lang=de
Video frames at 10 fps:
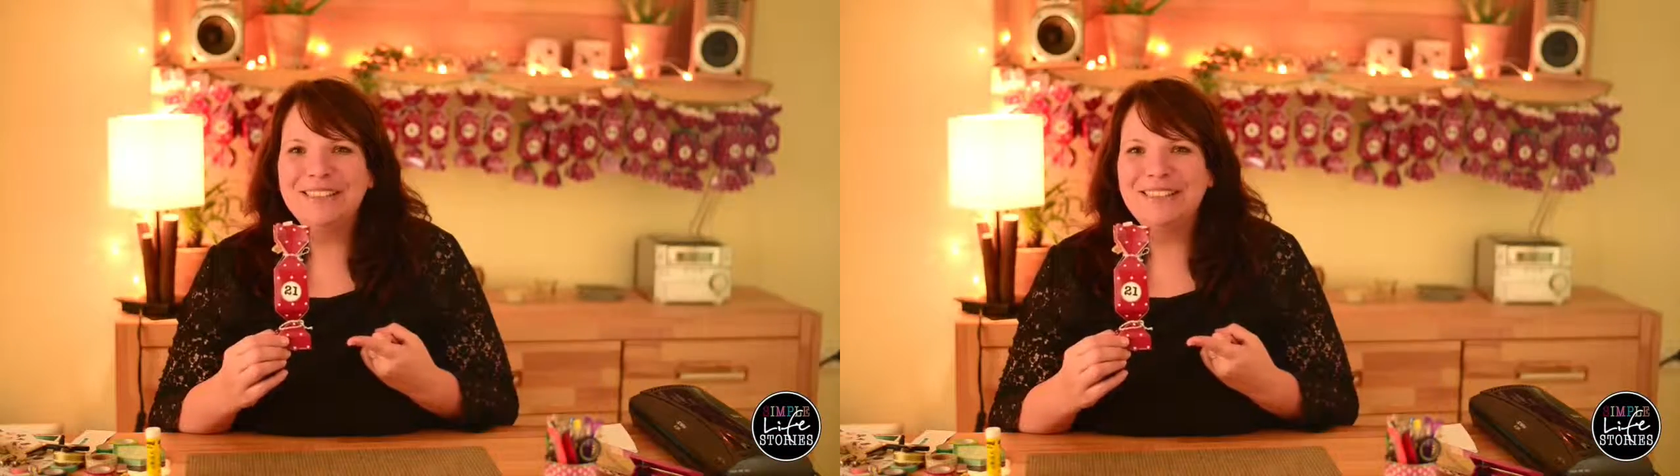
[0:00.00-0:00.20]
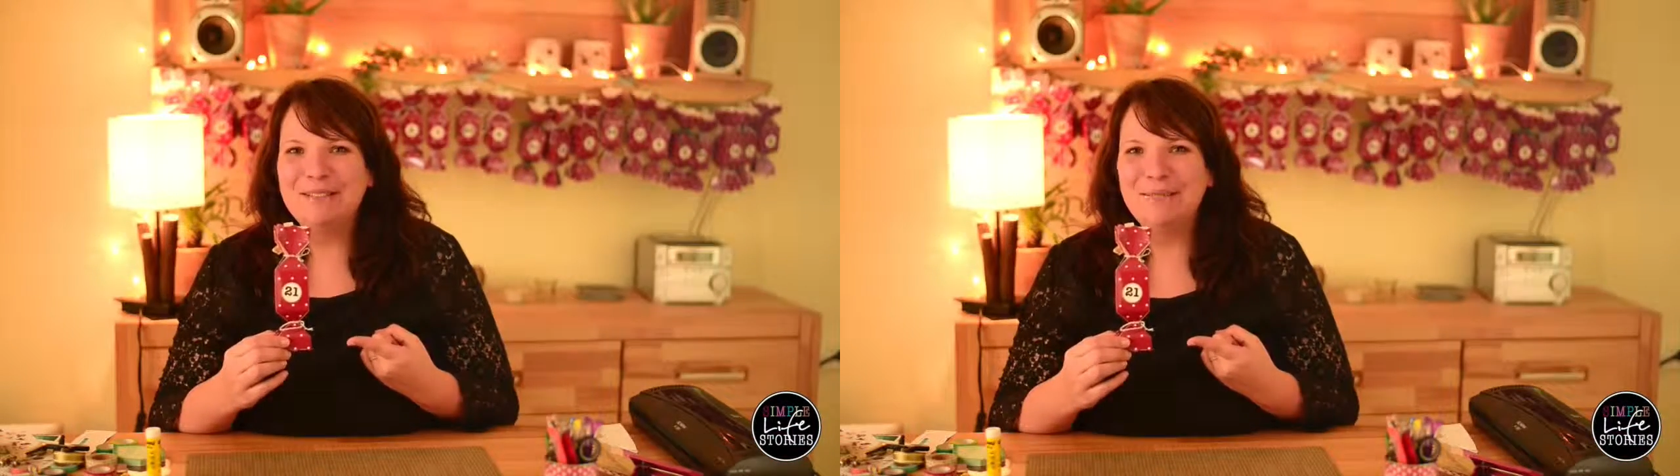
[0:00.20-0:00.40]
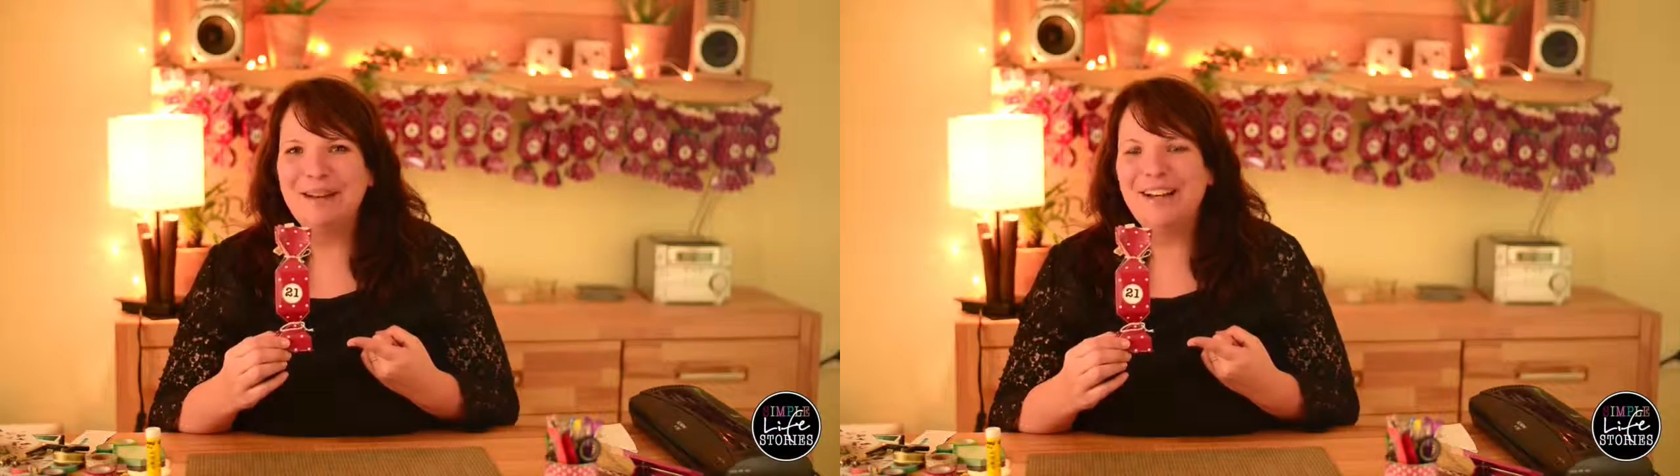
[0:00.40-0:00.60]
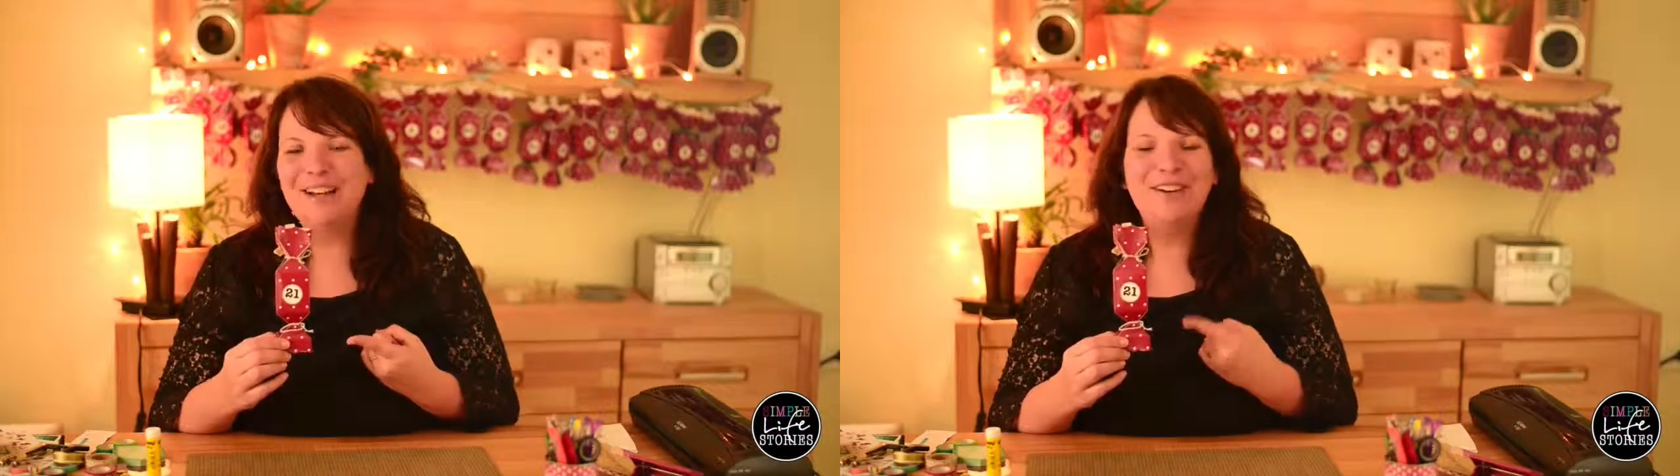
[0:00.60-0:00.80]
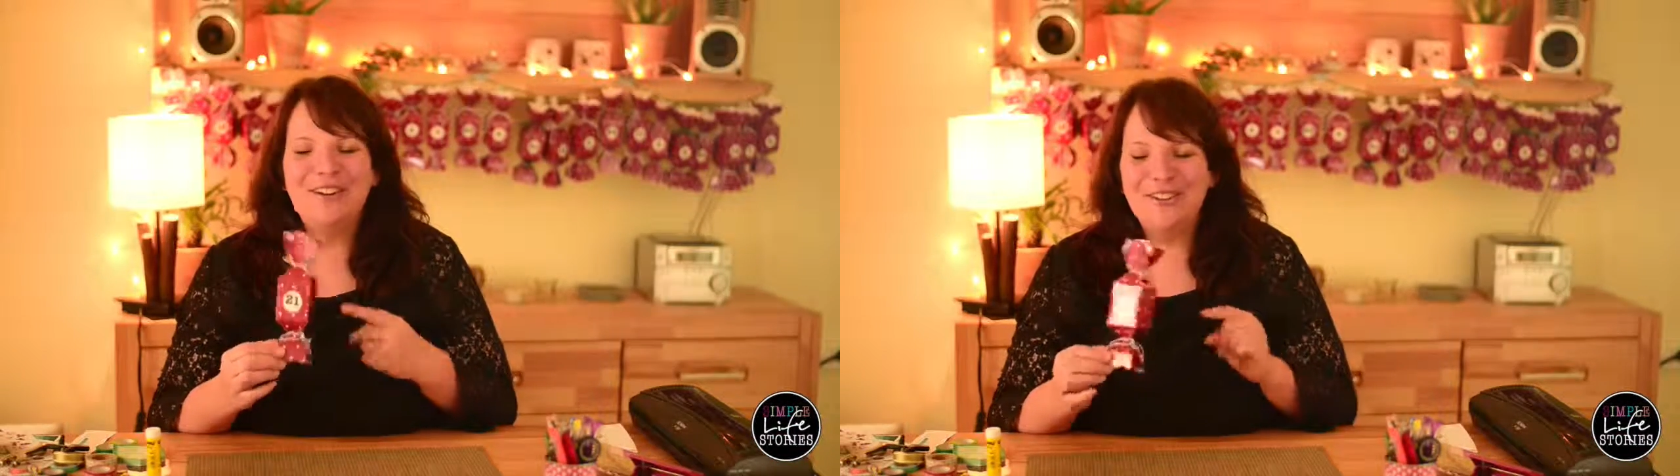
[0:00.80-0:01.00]

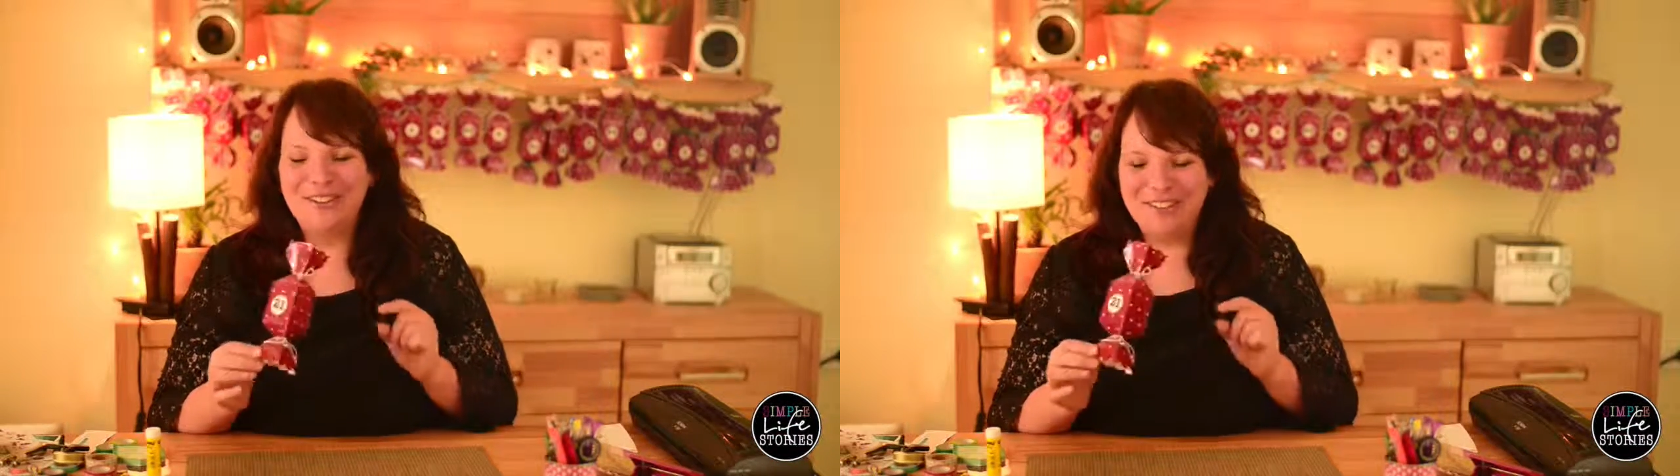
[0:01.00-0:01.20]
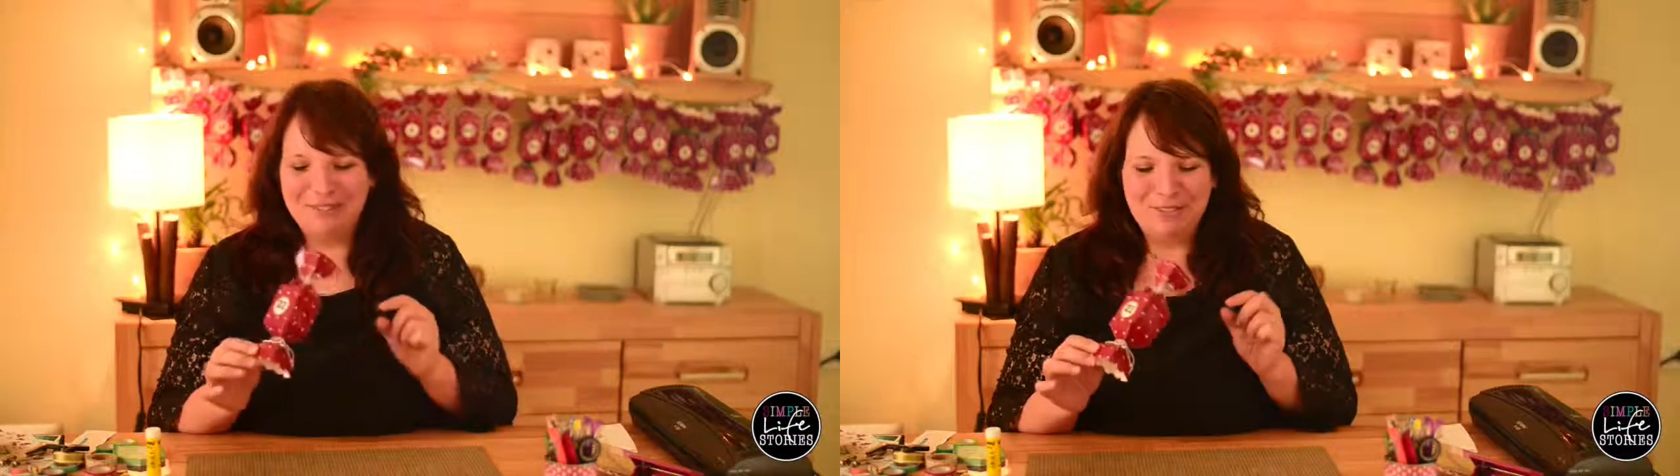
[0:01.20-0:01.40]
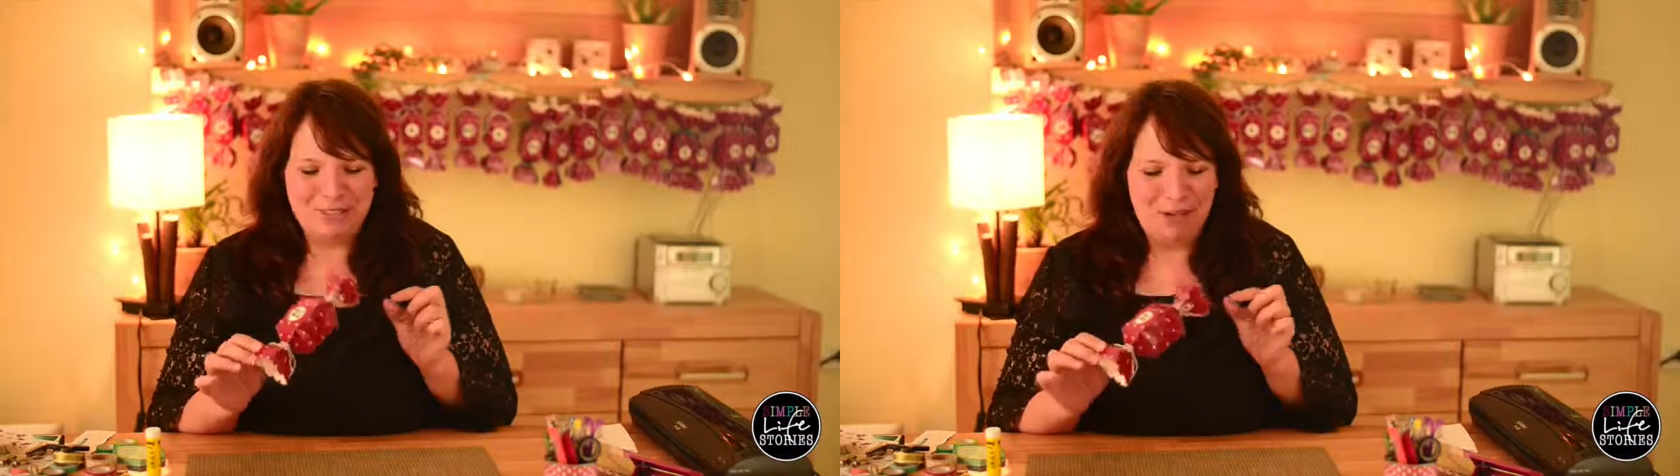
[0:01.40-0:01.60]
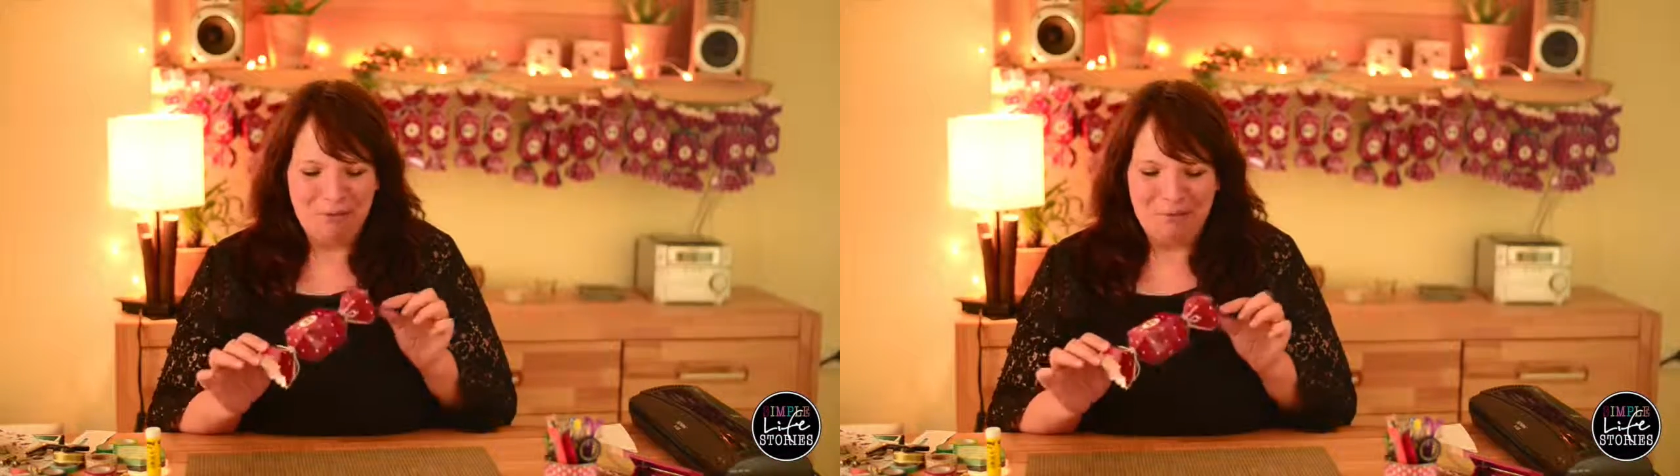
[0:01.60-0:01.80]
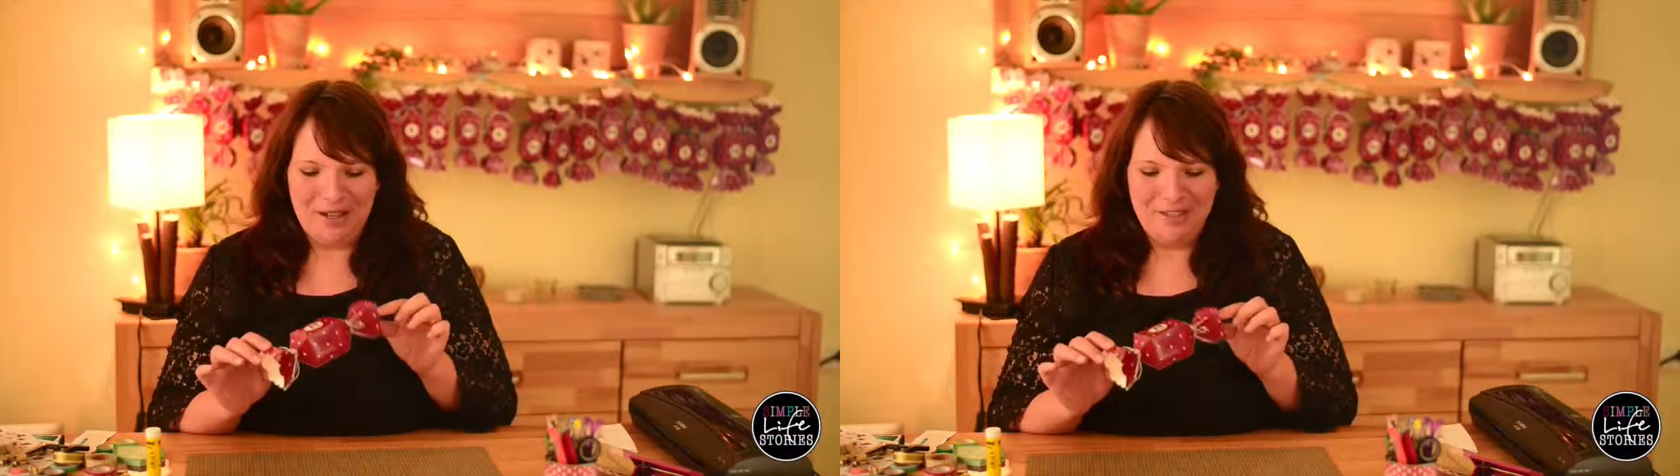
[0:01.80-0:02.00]
Dezember und wir
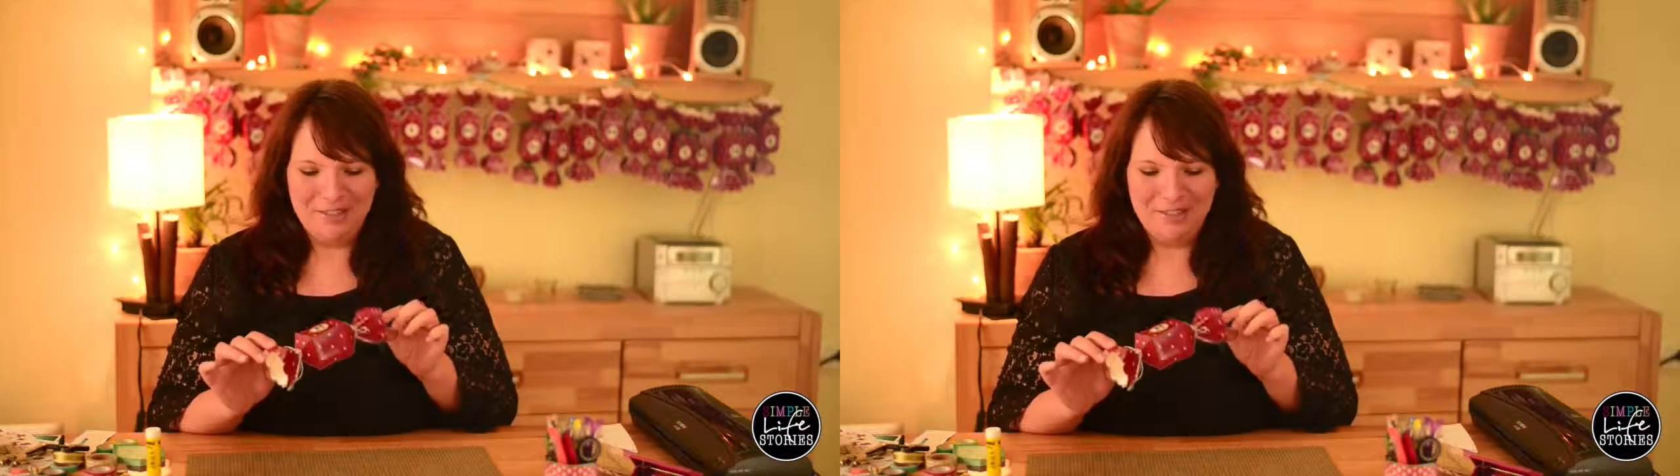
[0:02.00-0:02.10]
schauen mal,